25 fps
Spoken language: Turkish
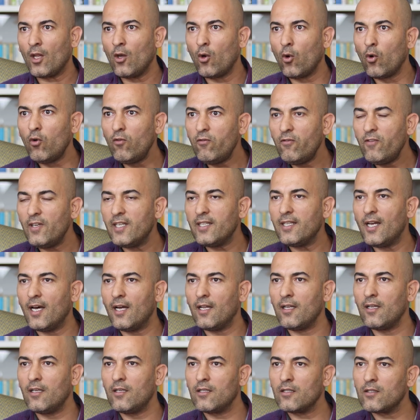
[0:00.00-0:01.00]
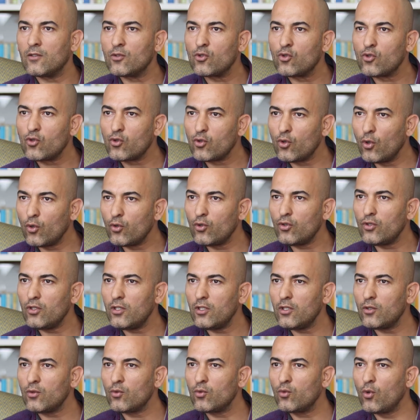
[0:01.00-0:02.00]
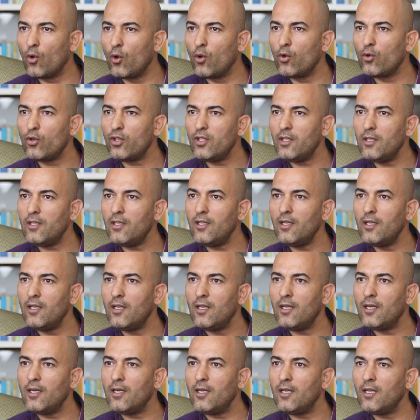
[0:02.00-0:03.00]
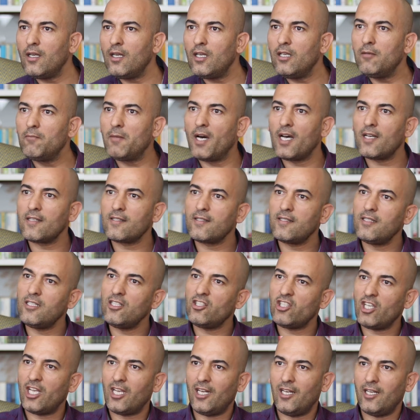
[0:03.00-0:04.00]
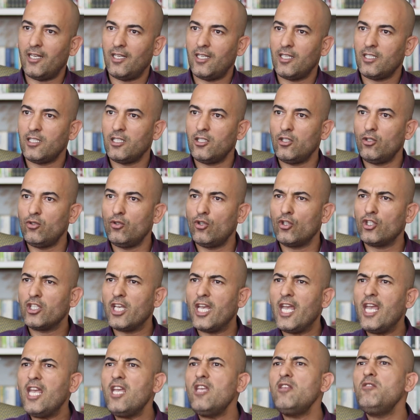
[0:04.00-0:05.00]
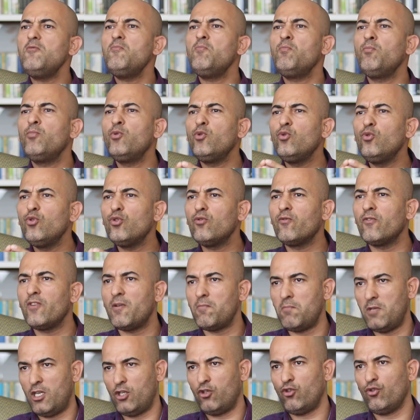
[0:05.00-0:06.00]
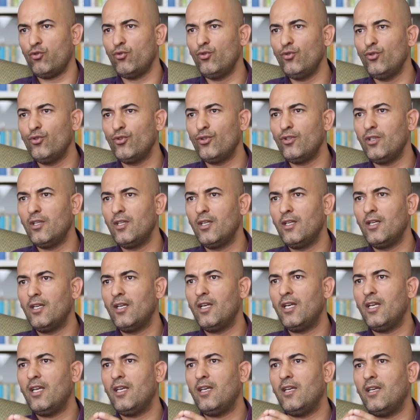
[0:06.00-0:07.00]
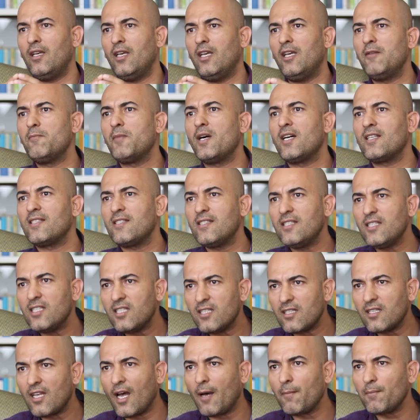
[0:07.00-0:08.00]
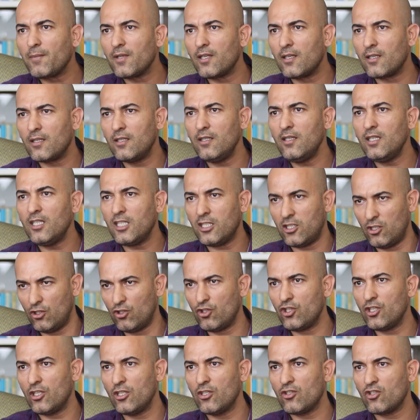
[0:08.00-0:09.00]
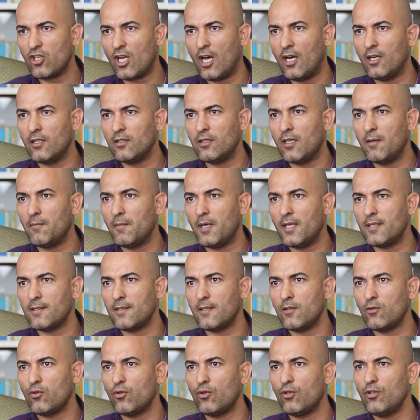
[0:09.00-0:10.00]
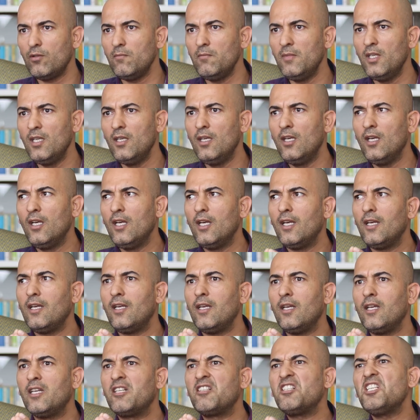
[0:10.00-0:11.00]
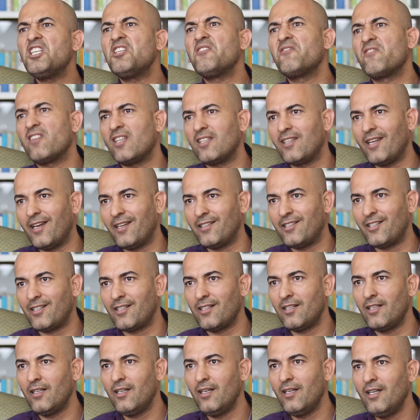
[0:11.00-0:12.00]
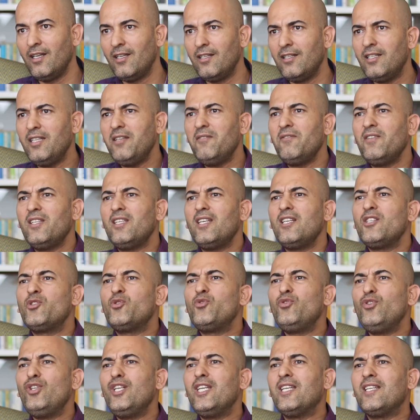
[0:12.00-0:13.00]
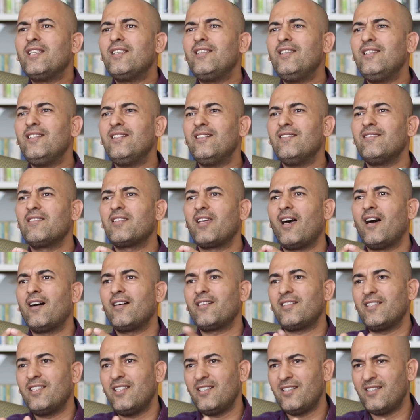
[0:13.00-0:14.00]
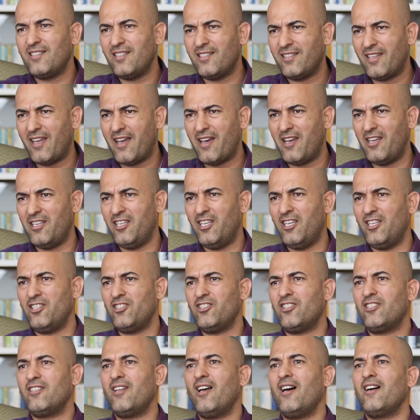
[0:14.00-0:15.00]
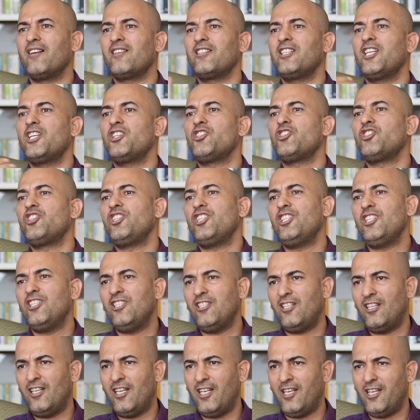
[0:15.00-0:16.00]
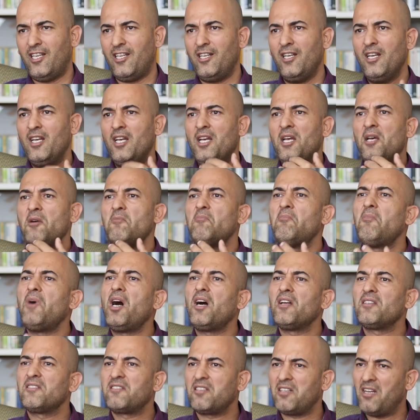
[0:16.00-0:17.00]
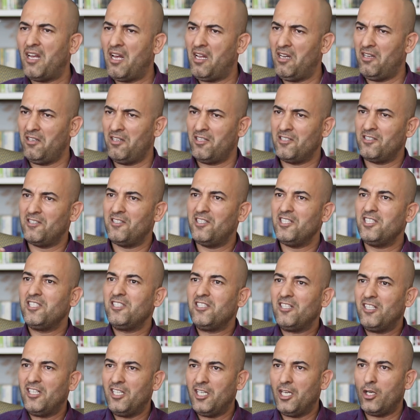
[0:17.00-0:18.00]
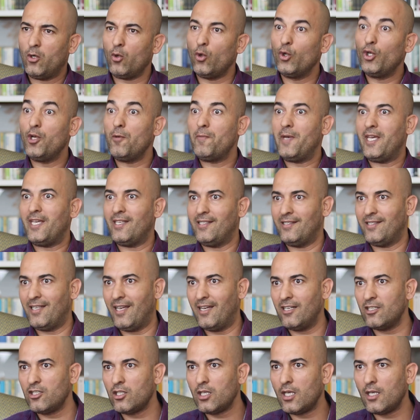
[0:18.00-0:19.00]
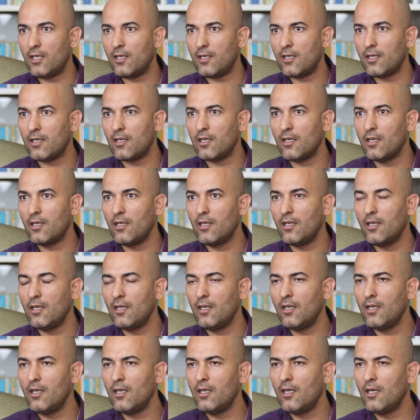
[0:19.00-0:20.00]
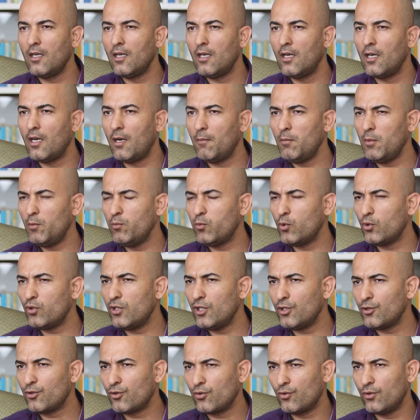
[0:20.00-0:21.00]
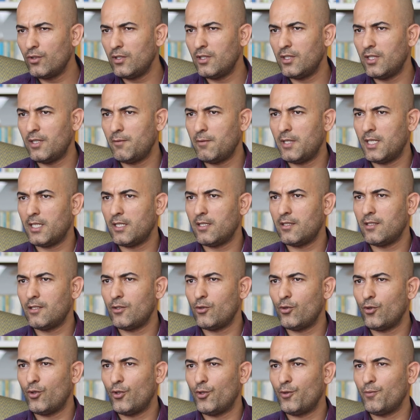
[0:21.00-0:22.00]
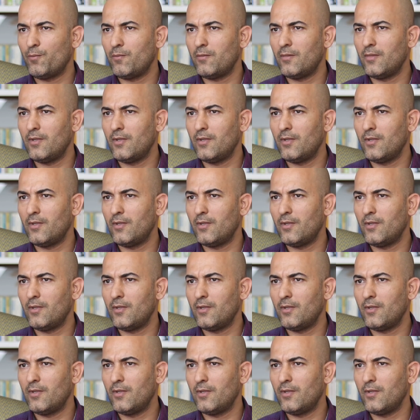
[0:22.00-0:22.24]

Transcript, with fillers: O vedaların sonu doğru e, hemasi şeylere giriyor ki en büyük ve meşhur e, hemasi kitapları ikinci çağından bahsediyorum. E, Rig Veda'dır. Rig Veda sürekli Tanrı'ya sitayiş, Tanrı'ya şiirler, mantralar, zikirler, ona benzer şeyler. Ama burada şunu demek istiyorum.